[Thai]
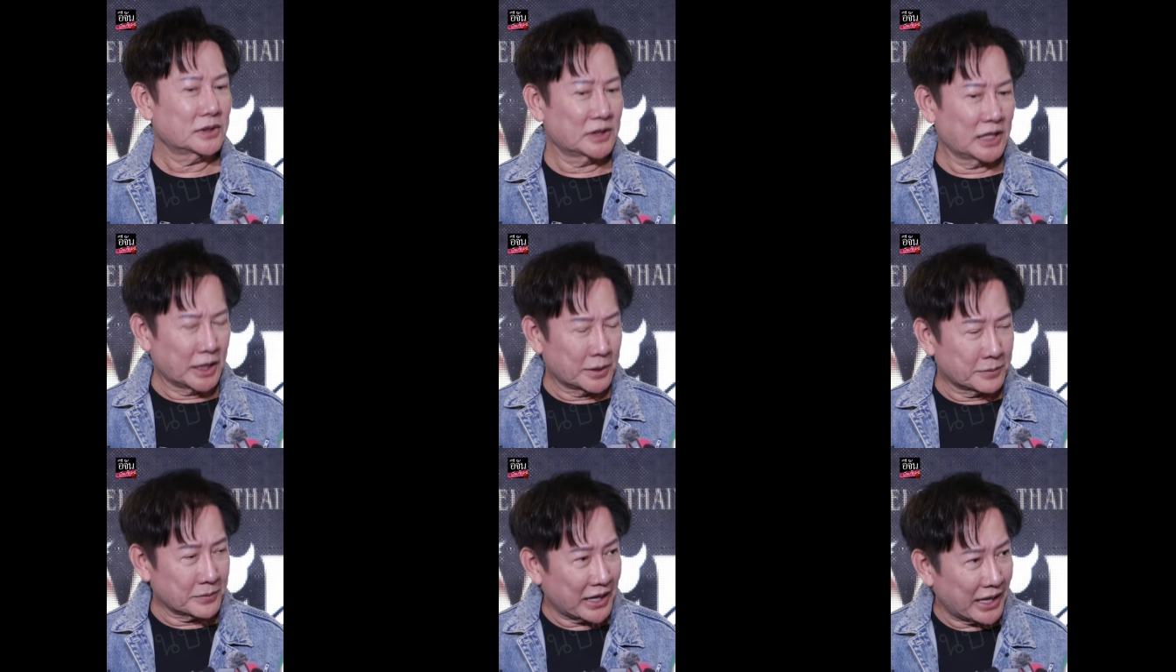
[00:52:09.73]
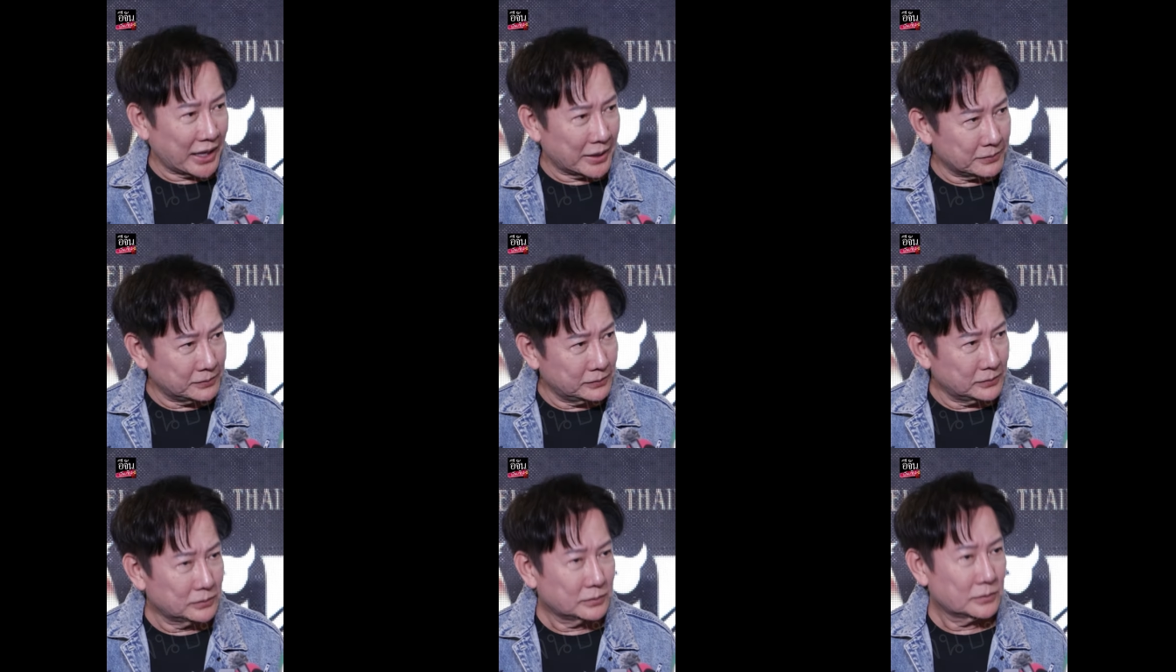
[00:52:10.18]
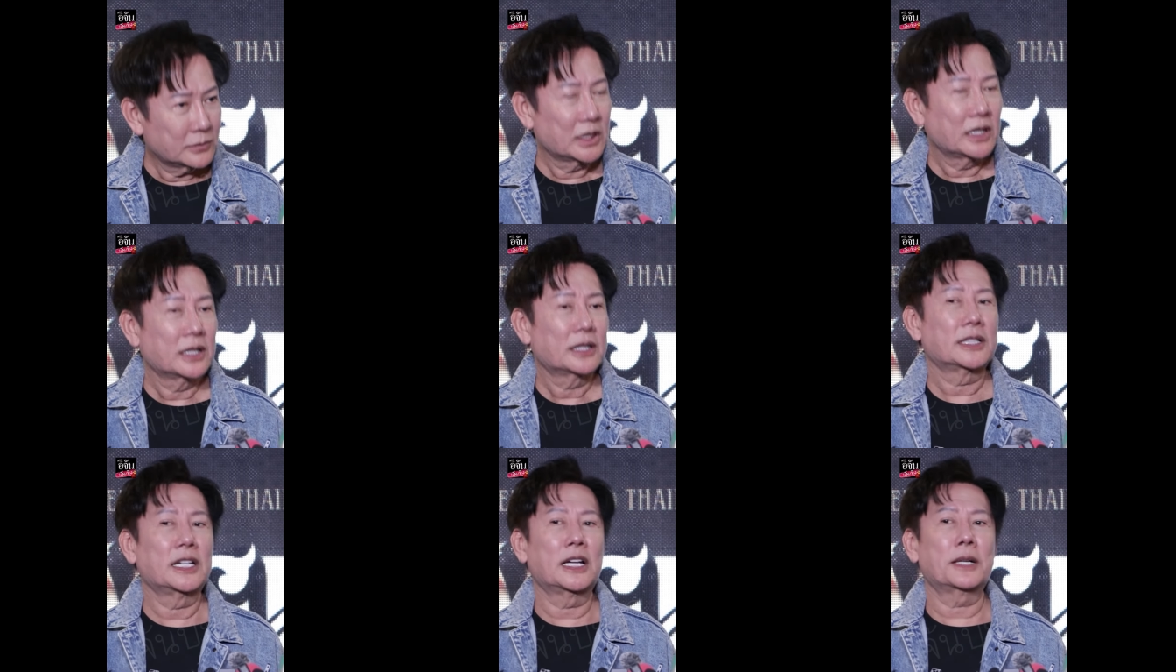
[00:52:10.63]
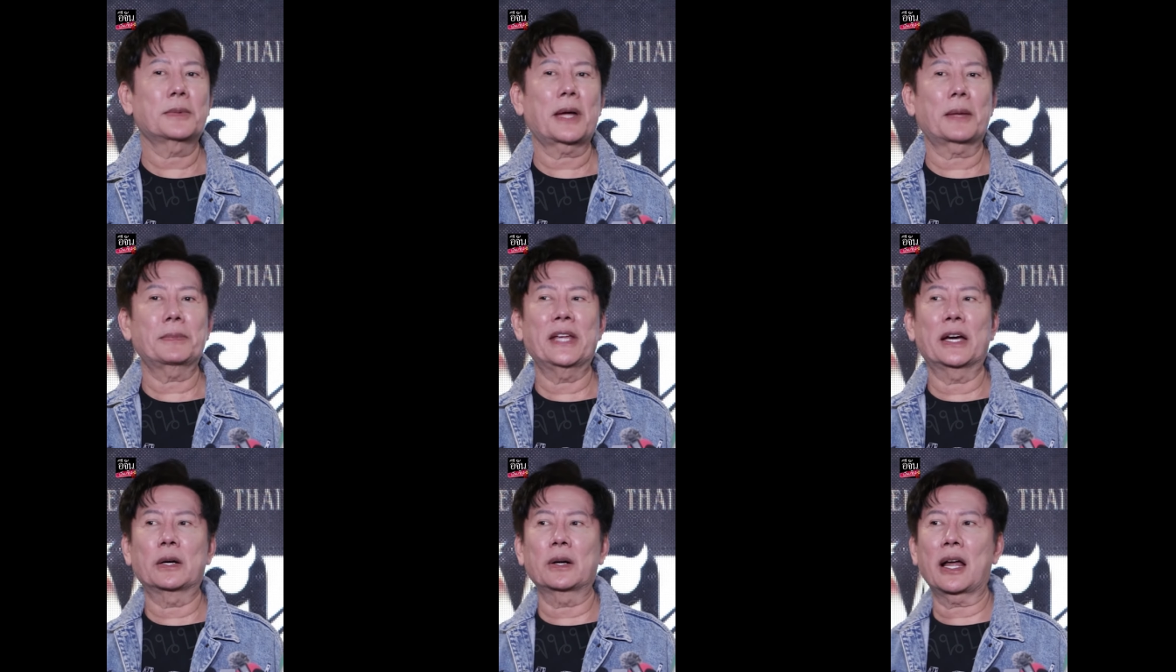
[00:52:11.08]
เดิมอยู่ไหมคะเดิมครับเดิมค
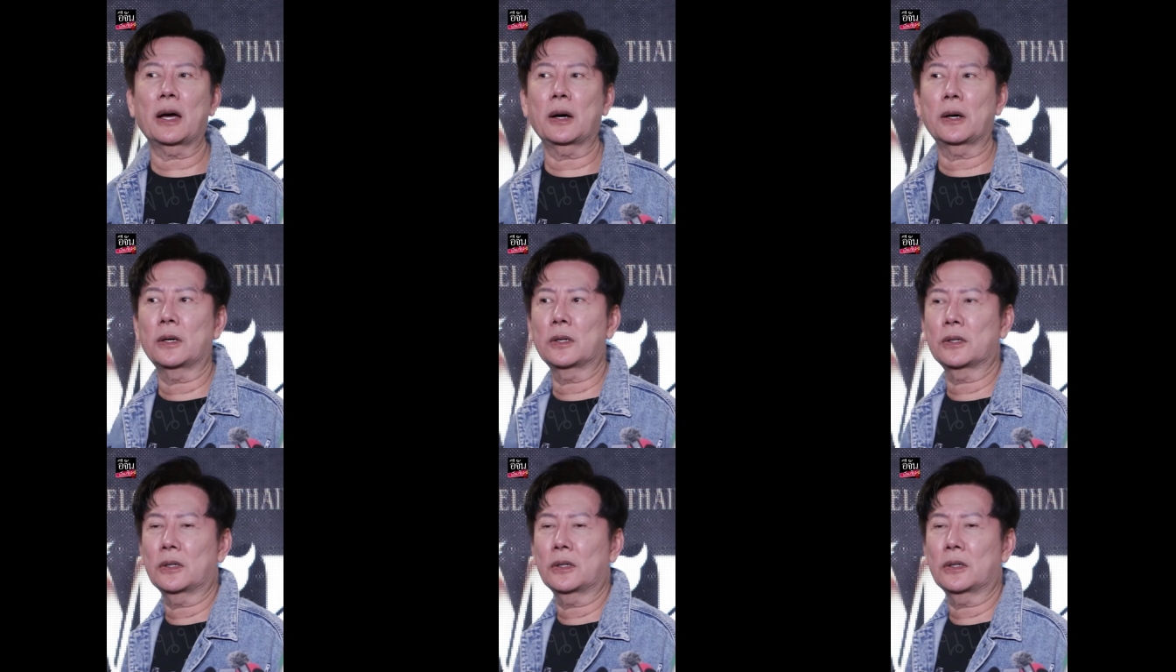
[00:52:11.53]
รับเดี๋ยวเรา